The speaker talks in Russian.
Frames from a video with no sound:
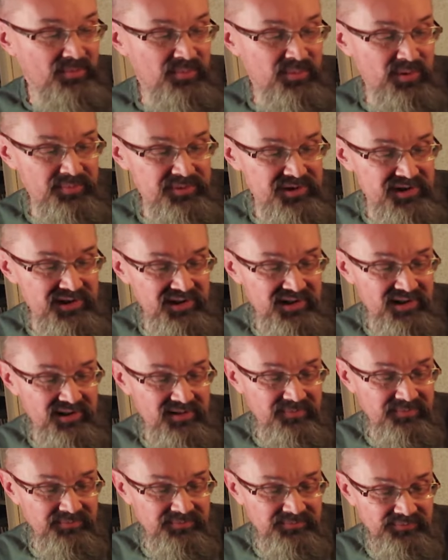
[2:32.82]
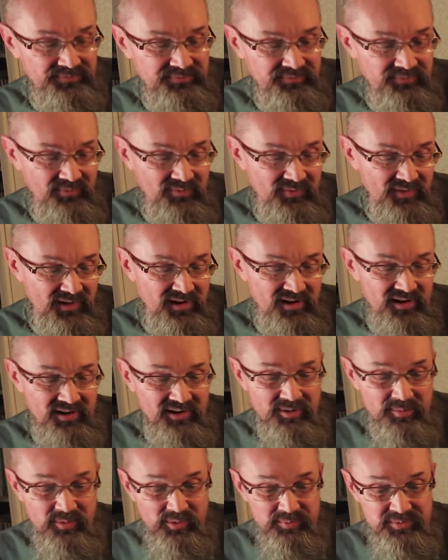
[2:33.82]
Боб Сигер,
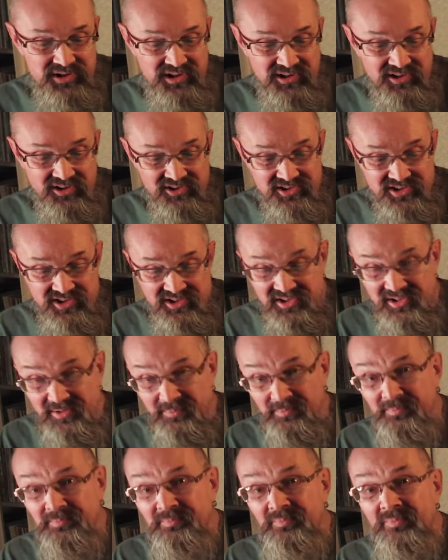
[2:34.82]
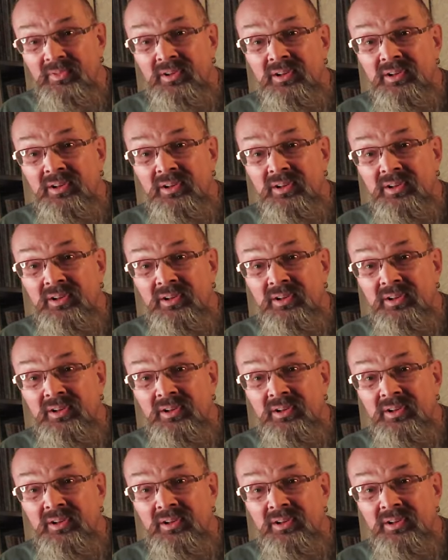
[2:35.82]
The Bob Seger System –